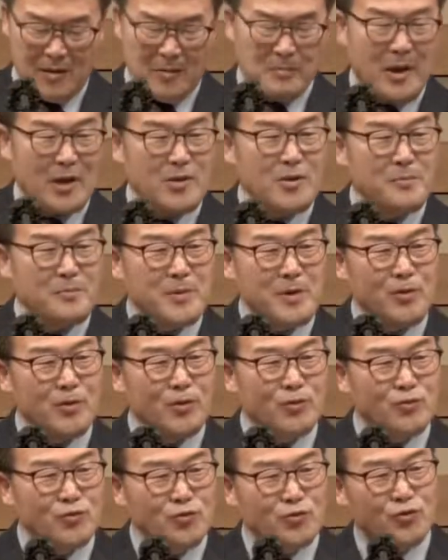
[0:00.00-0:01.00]

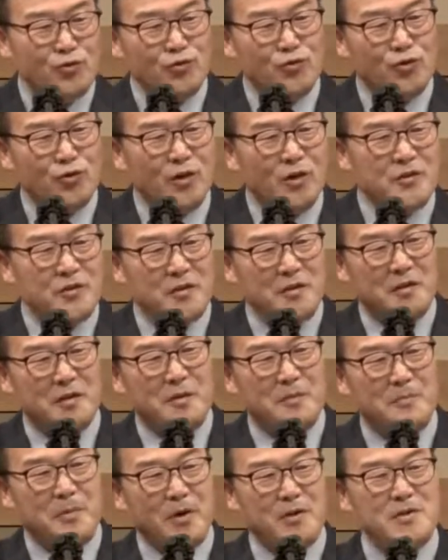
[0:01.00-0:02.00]
만년필로 꾹꾹 눌러 쓴
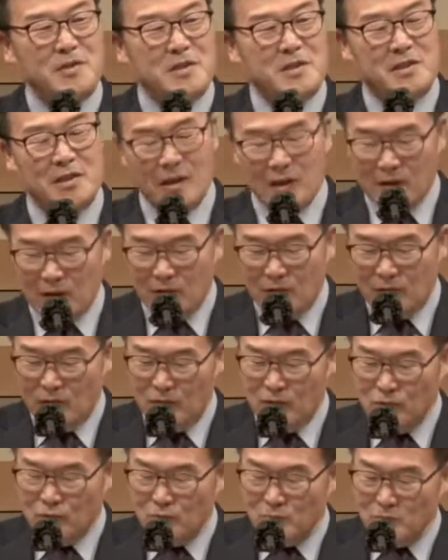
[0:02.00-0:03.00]
그 편지에
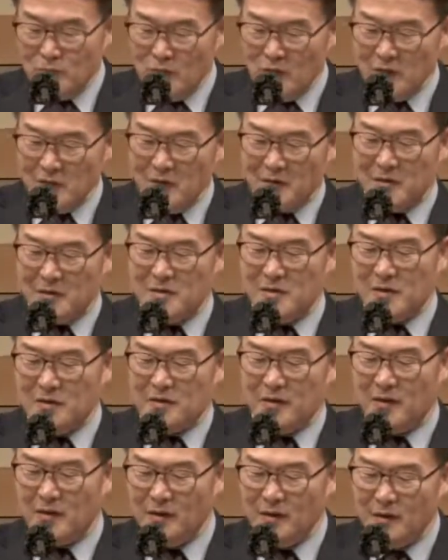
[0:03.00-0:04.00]
눈물이
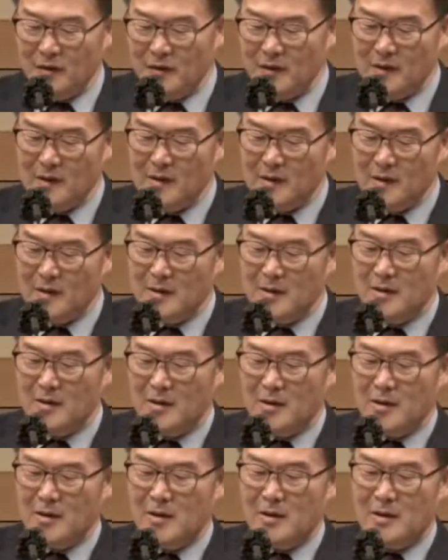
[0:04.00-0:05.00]
떨어져서
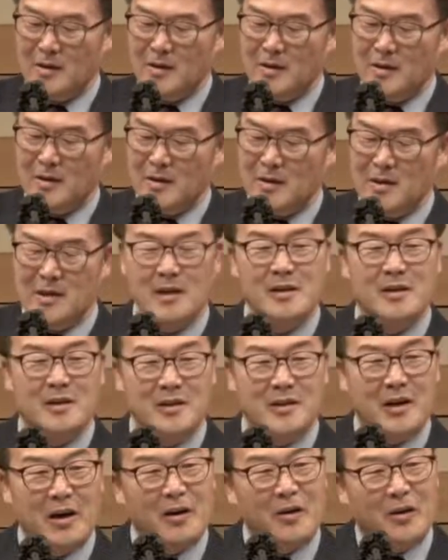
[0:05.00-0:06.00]

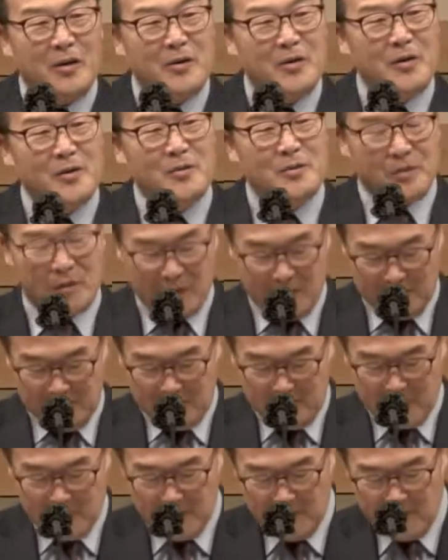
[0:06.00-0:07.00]
읽기가 어려운 거예요.
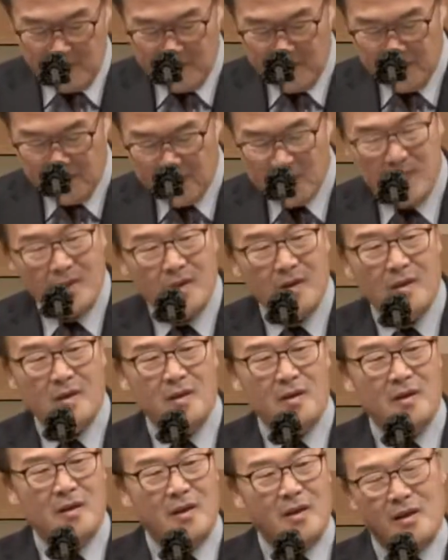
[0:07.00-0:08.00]

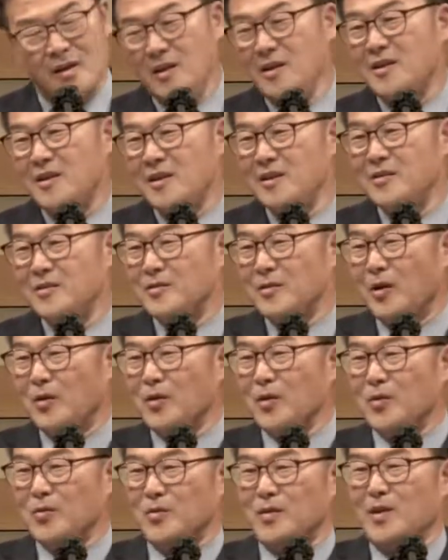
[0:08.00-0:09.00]
읽기는
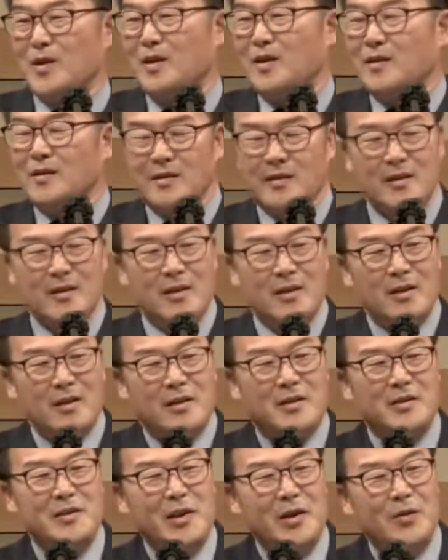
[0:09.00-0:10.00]
어려운데
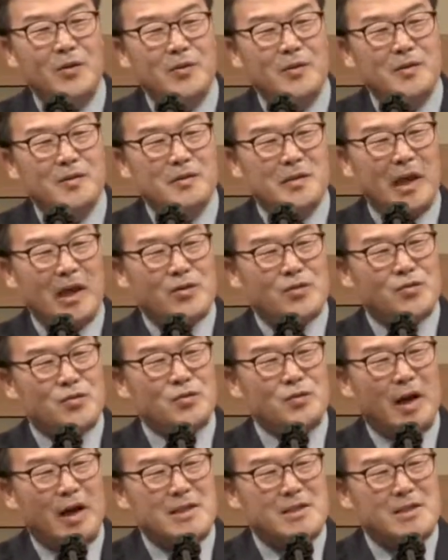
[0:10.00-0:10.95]
그 내용은 대충